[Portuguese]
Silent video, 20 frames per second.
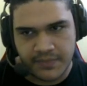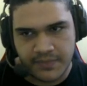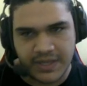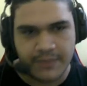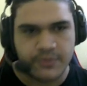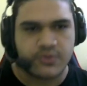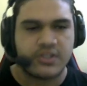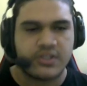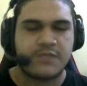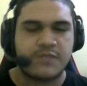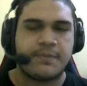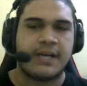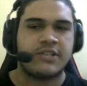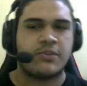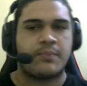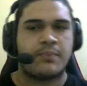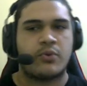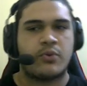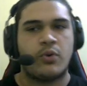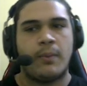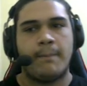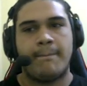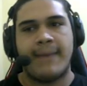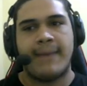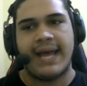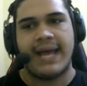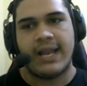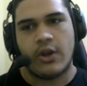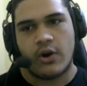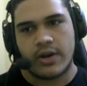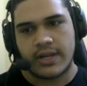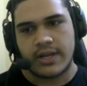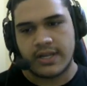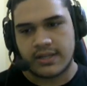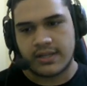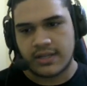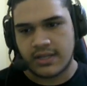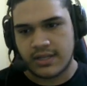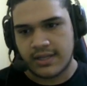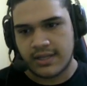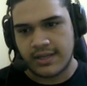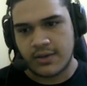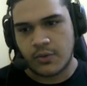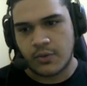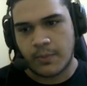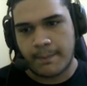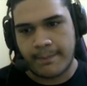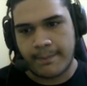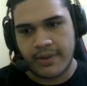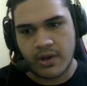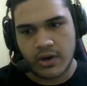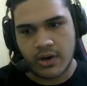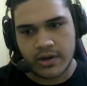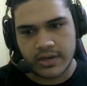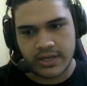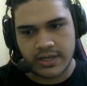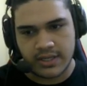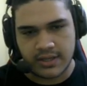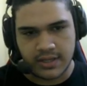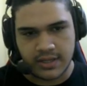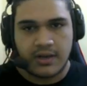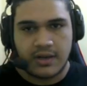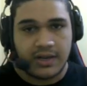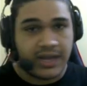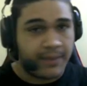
temos um espaço pro melhor item e o pior item.